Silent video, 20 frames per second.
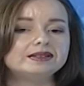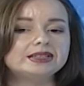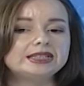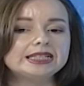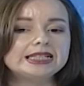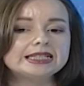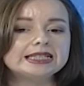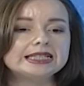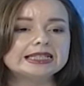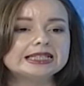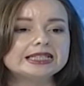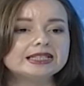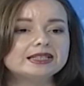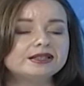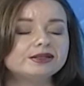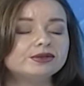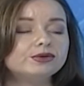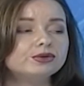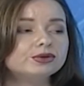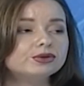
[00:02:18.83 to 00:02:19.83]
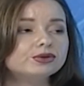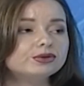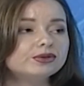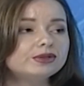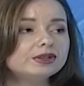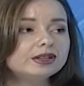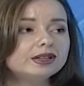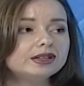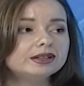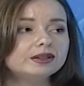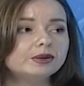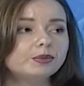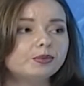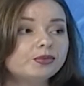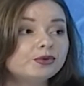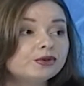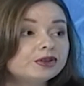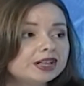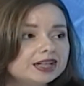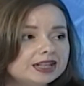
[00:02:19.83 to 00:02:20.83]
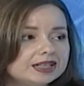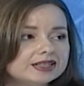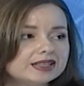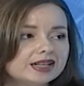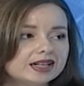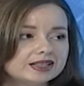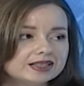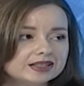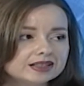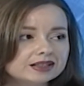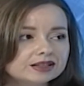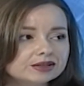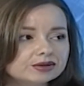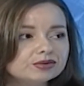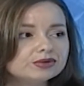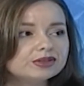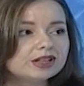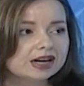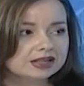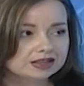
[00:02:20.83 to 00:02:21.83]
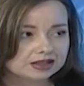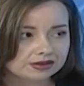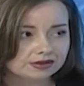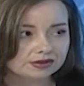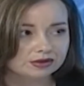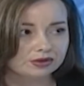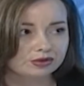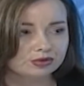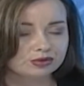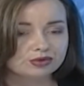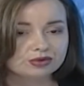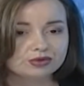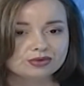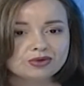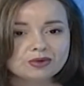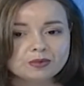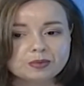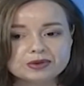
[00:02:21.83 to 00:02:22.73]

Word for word: деятельности госоргана по реализации государственных услуг,